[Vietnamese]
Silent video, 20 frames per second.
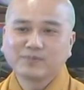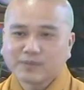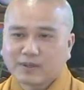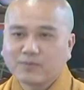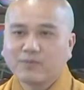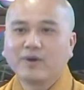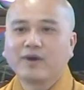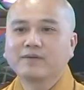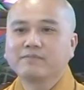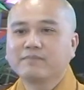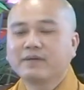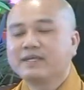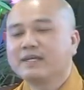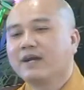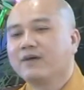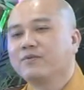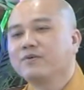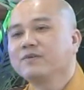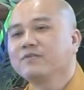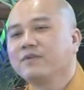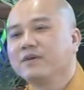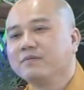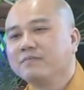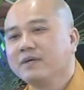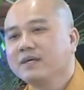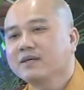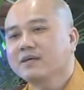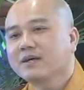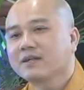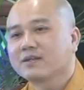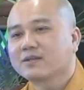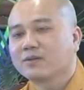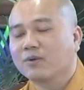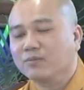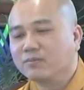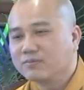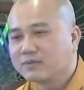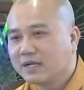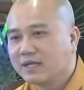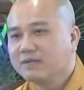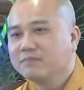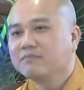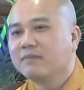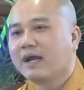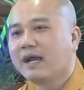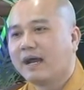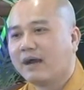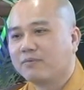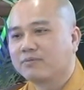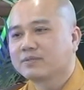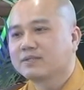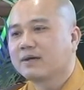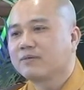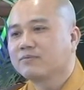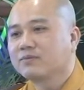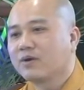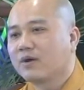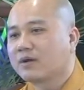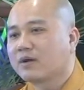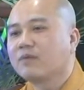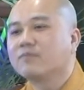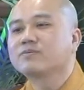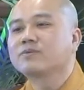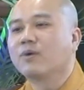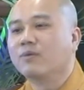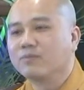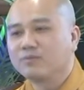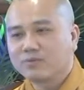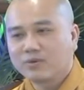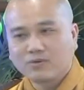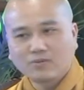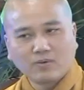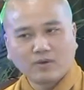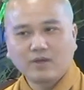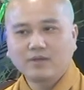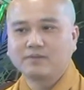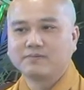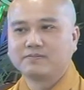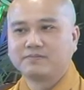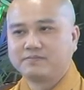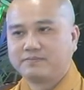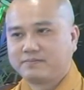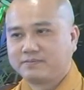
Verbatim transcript: Chúng ta quên, bây giờ quý vị biết đó, tụng kinh mà học xong rồi không tụng có quên.